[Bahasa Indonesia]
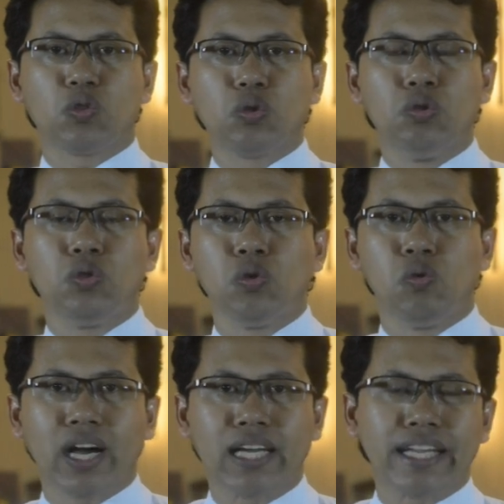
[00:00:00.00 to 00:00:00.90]

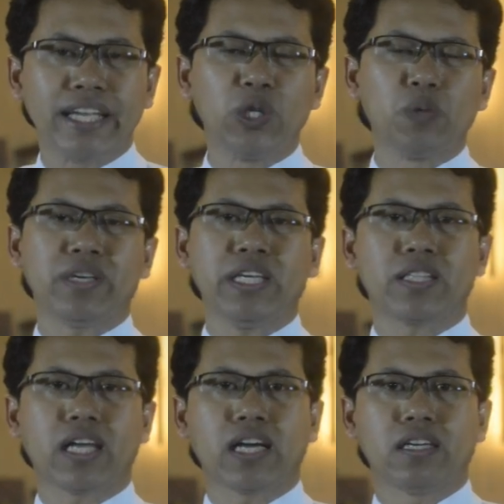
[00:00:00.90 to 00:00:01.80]
tujuan hidup
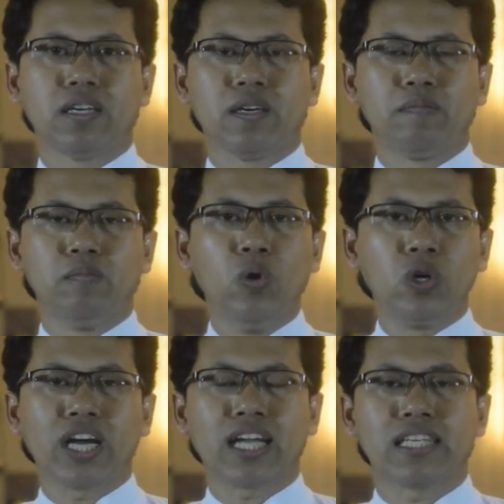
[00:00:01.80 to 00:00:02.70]
kita,
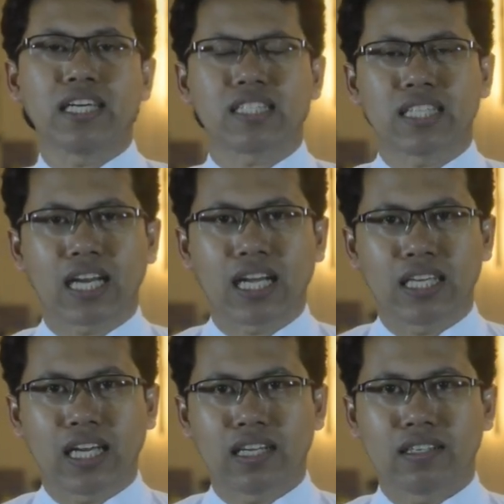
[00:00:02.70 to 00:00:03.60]
bukannya
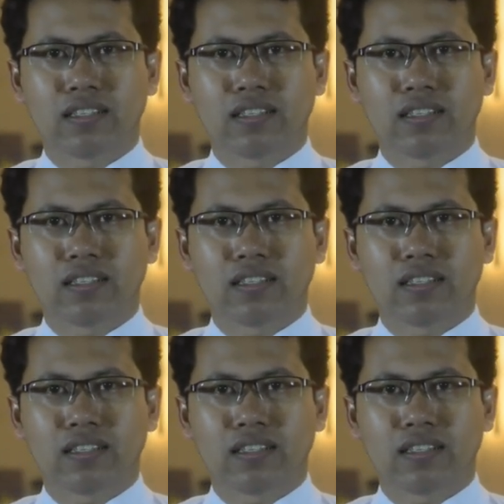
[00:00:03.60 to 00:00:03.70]
sarana.